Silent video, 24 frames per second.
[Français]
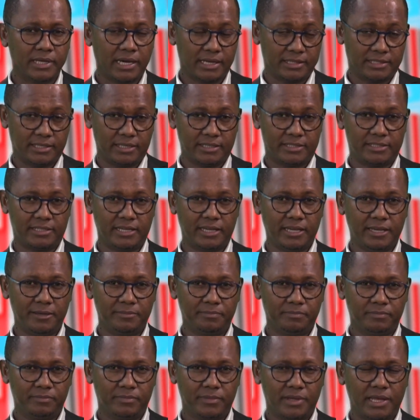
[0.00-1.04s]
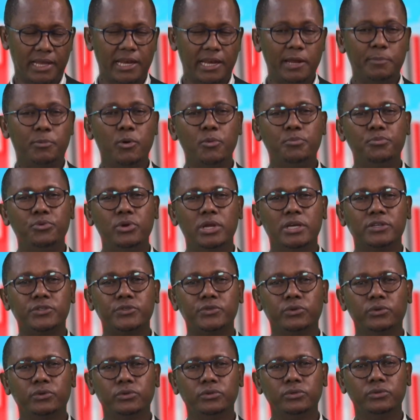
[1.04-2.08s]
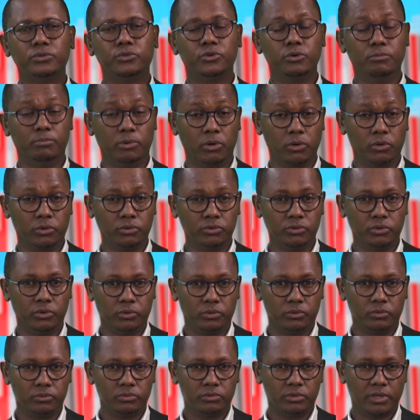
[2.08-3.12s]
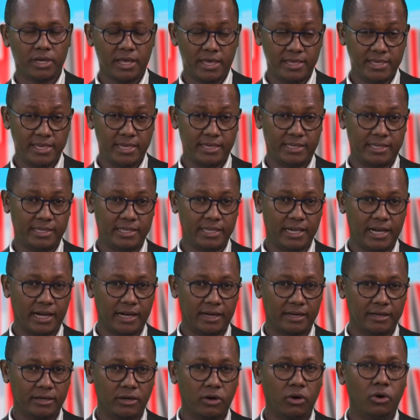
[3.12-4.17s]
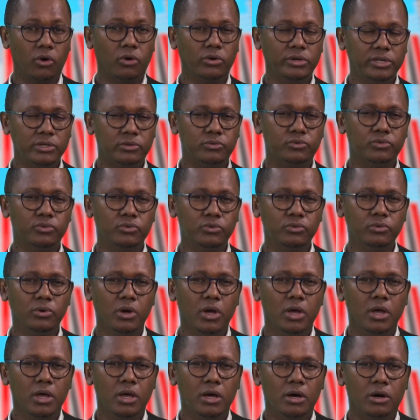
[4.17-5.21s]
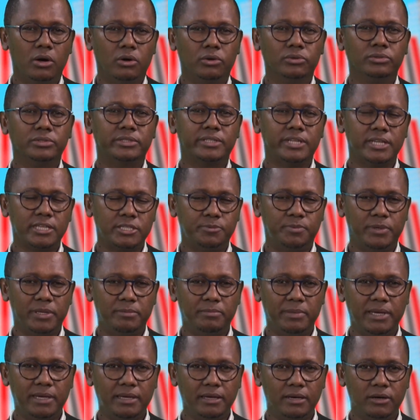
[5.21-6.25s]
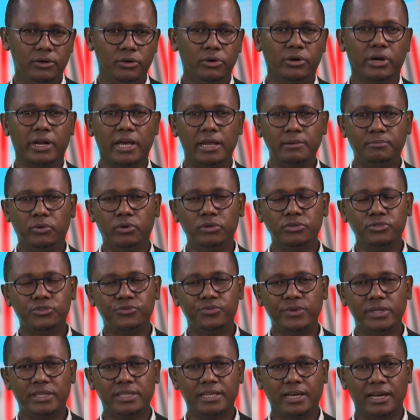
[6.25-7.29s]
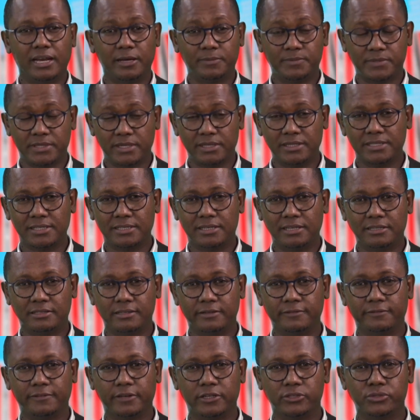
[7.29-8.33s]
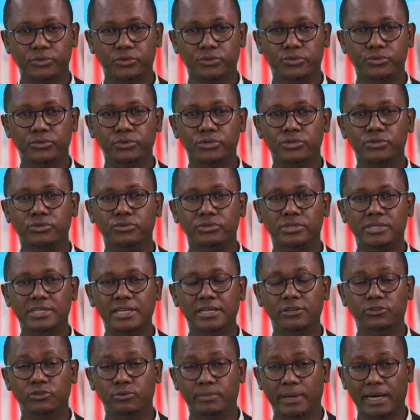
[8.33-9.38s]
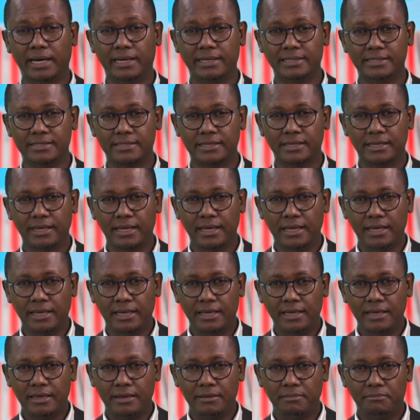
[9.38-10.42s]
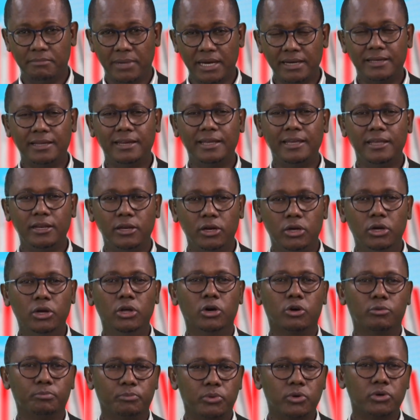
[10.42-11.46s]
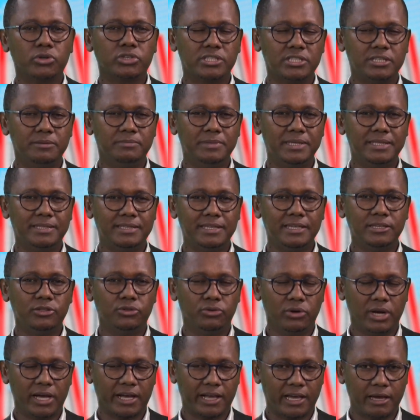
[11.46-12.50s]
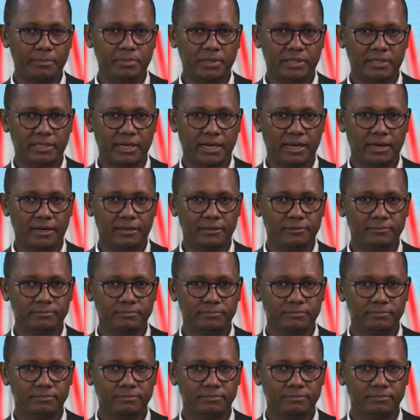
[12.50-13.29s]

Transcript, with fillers: À Tercé, les populations de Borondo, Yeguia, Ronikuru ont exprimé leur albol suite à l'absence des infrastructures sociales de base, malgré leur proximité de la capitale.